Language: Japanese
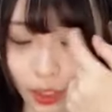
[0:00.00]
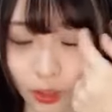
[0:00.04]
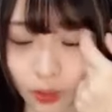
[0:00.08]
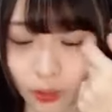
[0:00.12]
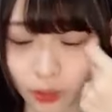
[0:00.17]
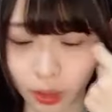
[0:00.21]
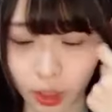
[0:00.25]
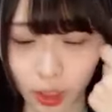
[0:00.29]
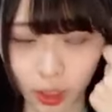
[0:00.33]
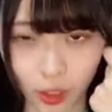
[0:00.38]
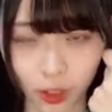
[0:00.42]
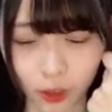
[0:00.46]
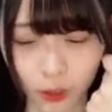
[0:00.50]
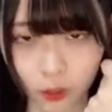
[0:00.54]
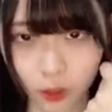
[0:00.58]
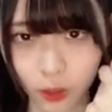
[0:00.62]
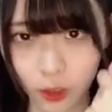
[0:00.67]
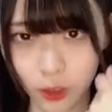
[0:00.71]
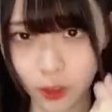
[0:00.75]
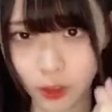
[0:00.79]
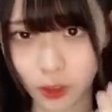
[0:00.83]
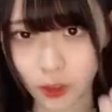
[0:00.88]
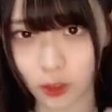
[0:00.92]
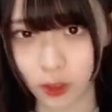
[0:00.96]
可愛いお
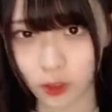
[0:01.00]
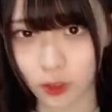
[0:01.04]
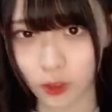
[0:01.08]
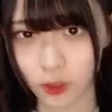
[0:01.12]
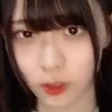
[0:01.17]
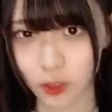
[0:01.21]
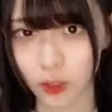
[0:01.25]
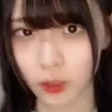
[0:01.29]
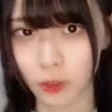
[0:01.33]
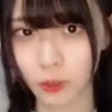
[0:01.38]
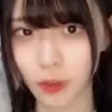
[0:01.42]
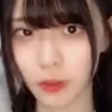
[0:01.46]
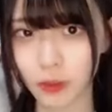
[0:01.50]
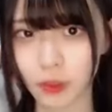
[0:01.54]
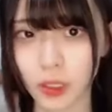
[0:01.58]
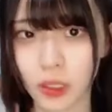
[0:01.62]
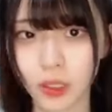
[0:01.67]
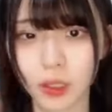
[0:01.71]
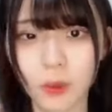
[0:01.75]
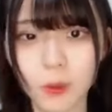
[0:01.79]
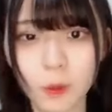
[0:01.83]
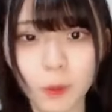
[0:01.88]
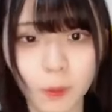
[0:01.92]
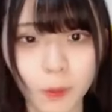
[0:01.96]
花ですひまわ
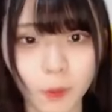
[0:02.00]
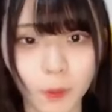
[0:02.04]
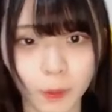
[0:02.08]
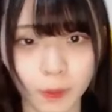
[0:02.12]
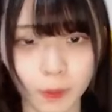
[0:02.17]
りと